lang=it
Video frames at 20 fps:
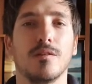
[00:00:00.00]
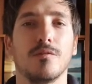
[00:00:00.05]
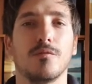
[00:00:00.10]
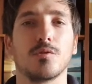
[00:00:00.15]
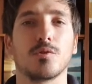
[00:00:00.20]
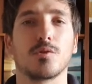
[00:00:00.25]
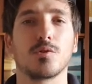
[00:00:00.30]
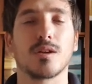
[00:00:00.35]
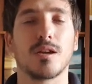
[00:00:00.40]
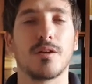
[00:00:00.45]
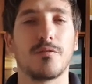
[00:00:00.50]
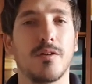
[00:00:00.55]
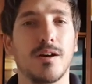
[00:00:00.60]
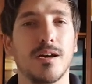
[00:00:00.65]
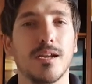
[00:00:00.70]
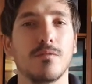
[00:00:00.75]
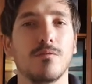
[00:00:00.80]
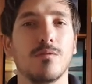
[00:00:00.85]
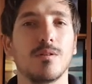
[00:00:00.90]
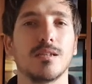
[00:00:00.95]

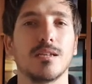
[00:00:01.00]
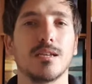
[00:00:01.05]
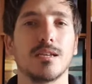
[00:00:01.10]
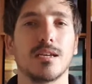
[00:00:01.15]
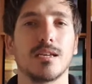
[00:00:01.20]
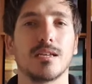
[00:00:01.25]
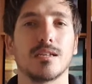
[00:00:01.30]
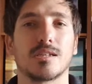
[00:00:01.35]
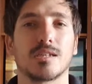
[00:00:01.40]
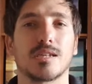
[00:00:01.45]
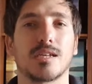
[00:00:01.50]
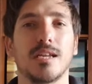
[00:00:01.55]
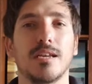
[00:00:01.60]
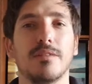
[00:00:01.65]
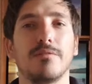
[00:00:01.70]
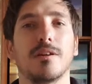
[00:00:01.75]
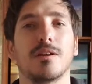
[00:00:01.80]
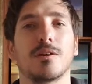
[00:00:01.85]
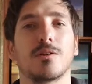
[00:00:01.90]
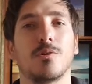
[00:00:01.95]
Fotografare vuol dire
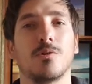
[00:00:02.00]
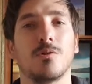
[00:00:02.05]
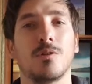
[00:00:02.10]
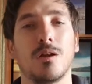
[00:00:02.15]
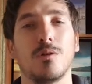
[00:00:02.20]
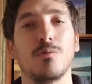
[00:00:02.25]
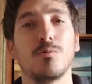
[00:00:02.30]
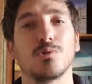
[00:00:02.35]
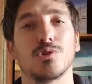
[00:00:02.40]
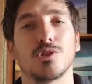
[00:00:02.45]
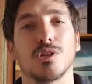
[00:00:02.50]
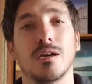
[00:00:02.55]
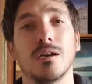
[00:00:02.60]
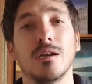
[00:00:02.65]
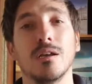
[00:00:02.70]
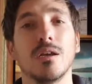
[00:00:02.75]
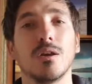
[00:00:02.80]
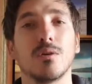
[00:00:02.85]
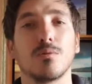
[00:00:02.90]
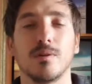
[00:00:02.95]
scrivere con la luce,
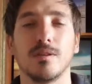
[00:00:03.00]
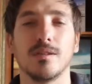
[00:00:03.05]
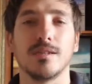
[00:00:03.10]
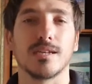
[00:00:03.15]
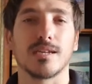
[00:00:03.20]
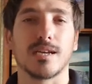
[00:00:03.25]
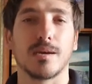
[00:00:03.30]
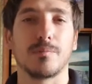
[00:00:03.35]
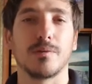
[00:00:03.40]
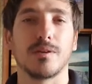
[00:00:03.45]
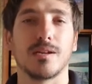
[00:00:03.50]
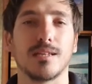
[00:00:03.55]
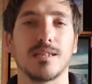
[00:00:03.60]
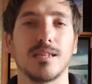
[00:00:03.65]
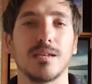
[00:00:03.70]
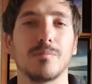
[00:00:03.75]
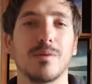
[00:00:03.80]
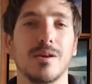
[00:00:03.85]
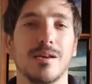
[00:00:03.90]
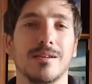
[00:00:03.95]
quindi
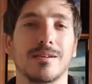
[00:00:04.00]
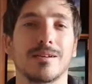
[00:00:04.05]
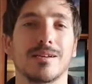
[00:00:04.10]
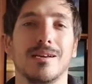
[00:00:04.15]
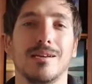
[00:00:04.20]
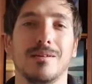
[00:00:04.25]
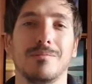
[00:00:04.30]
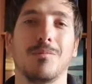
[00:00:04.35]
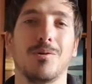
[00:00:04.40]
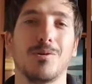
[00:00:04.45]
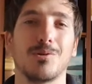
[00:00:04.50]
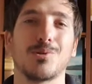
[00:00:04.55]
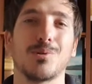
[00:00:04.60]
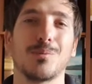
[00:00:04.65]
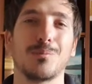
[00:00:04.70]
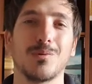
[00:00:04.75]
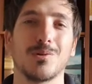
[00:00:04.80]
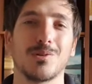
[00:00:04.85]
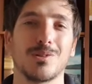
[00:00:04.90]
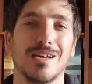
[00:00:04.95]
capirete bene che è molto
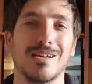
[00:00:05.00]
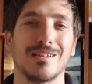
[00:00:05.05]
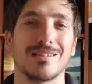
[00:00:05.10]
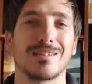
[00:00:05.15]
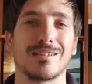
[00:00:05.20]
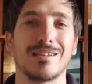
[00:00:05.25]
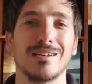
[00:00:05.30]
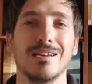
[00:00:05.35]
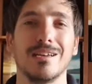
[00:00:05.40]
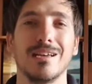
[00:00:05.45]
importante